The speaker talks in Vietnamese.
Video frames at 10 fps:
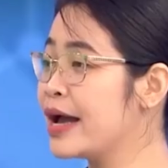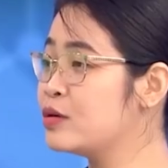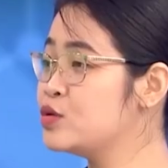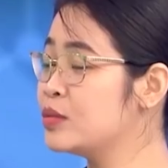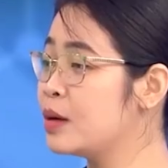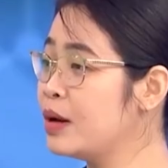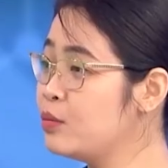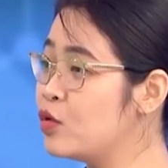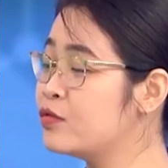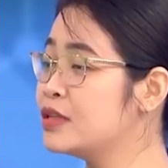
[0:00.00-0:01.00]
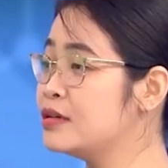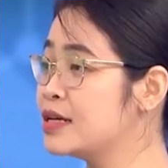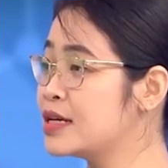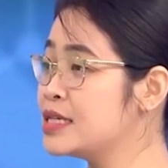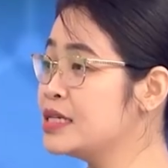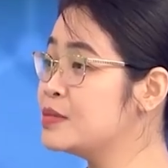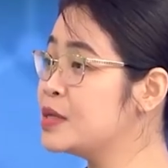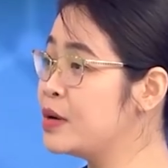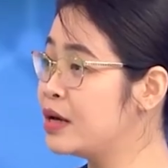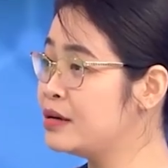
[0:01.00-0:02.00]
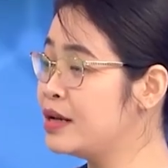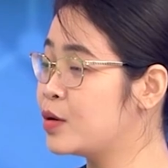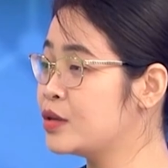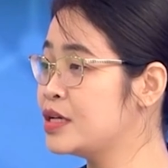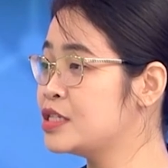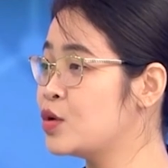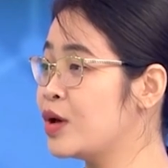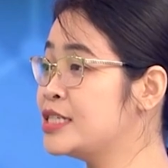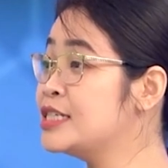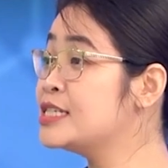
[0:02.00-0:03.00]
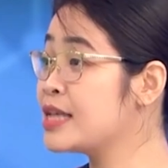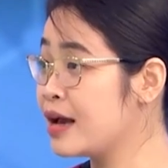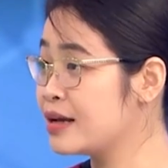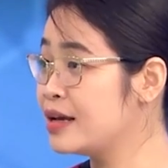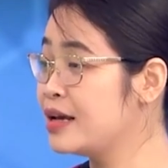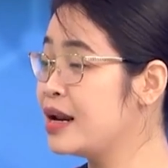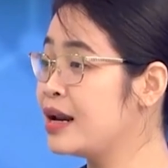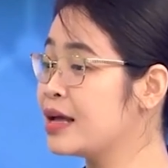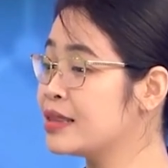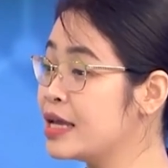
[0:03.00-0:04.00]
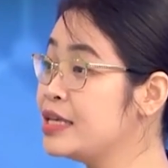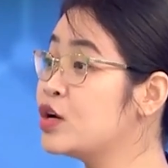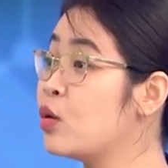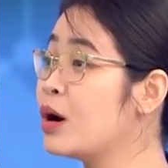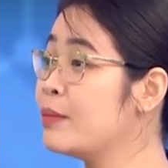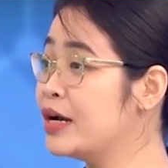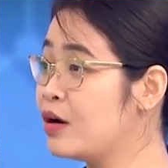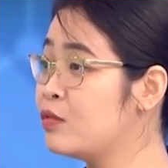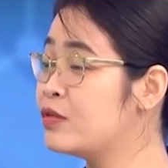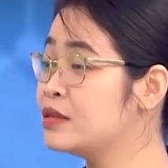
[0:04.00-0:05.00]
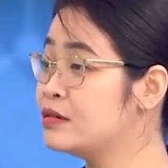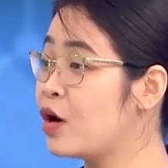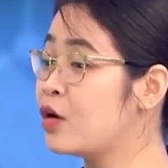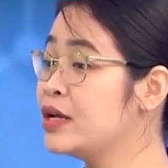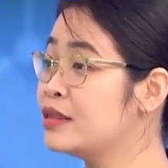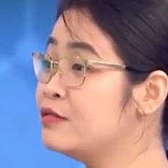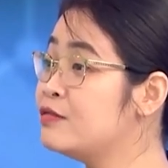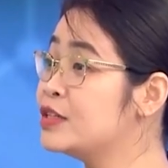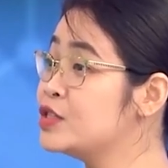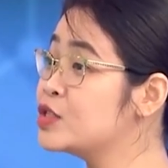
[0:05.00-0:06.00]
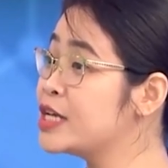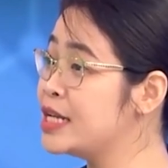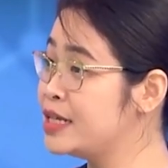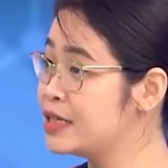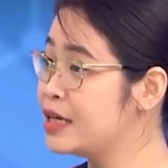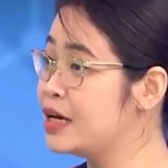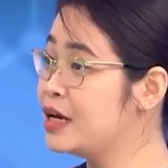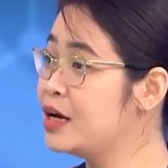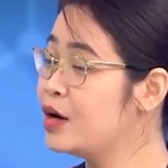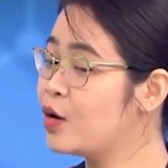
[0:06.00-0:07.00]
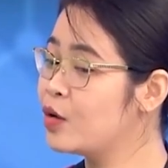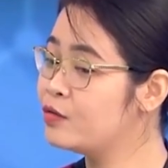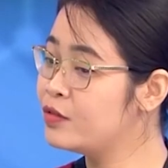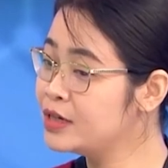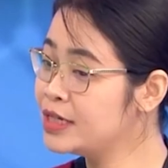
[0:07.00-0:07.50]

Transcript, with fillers: cơ cao chúng ta bắt buộc phải thực hiện các xét nghiệm xâm lấn để có thể chẩn đoán chính xác là thai nhi có mắc bệnh không và từ đó để tư vấn cho gia đình còn